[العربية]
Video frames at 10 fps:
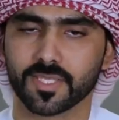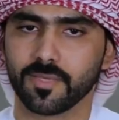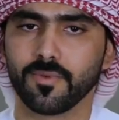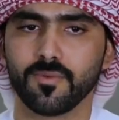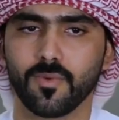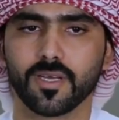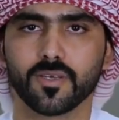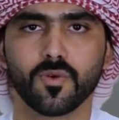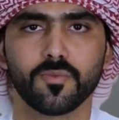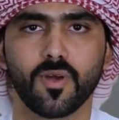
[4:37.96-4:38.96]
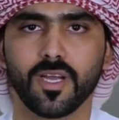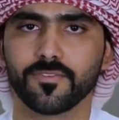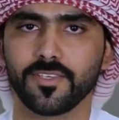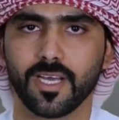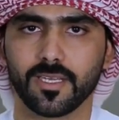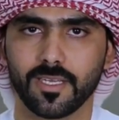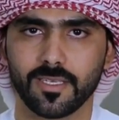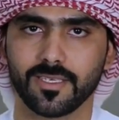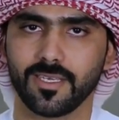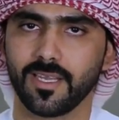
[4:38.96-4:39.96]
بالطبع المعاق هو المعاق في عقله
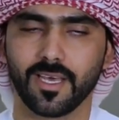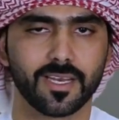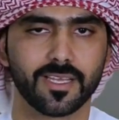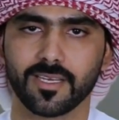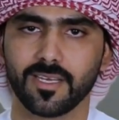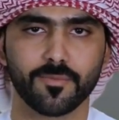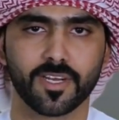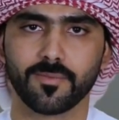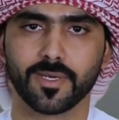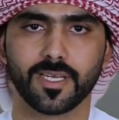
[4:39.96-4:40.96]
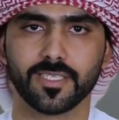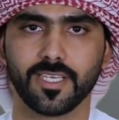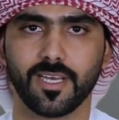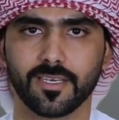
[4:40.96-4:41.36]
الحركة عمرها ما كانت